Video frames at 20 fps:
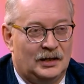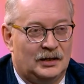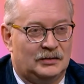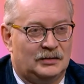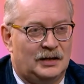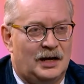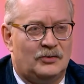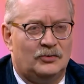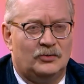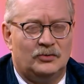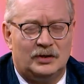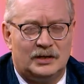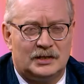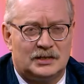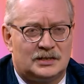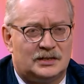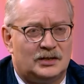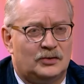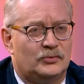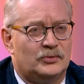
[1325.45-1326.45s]
На
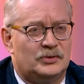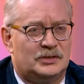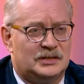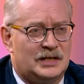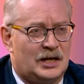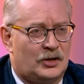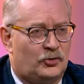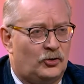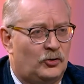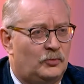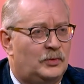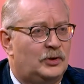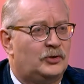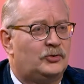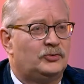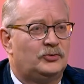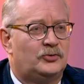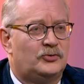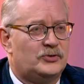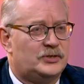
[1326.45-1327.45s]
улице, у
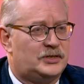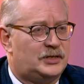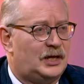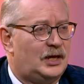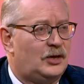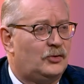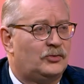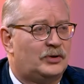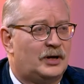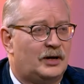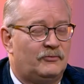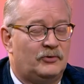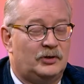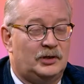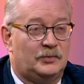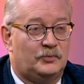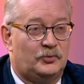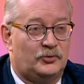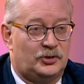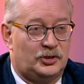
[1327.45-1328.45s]
знакомых, у друзей, у
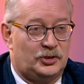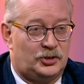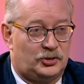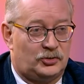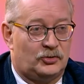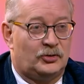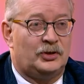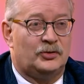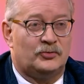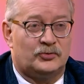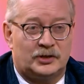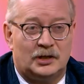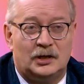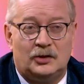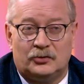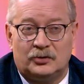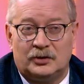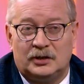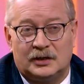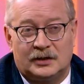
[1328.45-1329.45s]
кого-нибудь еще. Неужели
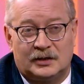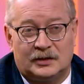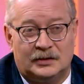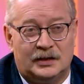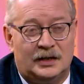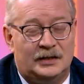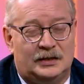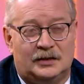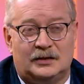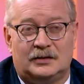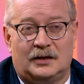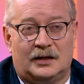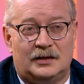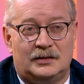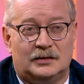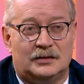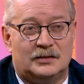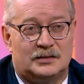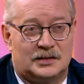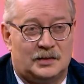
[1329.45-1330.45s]
он никогда не
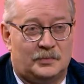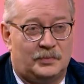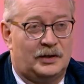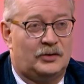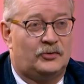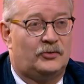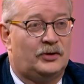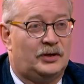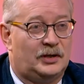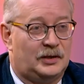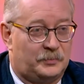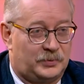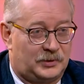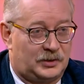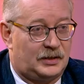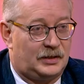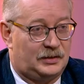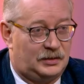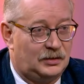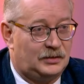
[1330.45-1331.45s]
гладил собаку и не
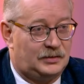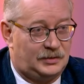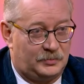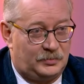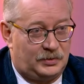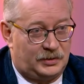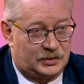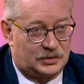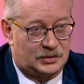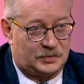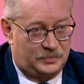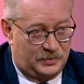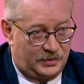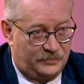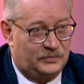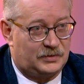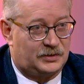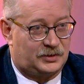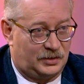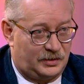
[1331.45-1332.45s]
подходил к ним близко?
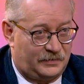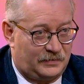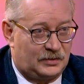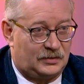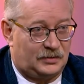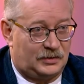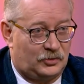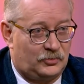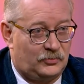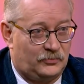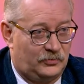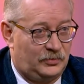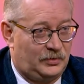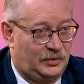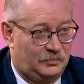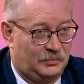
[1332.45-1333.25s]
Правда же? Наверное, такого не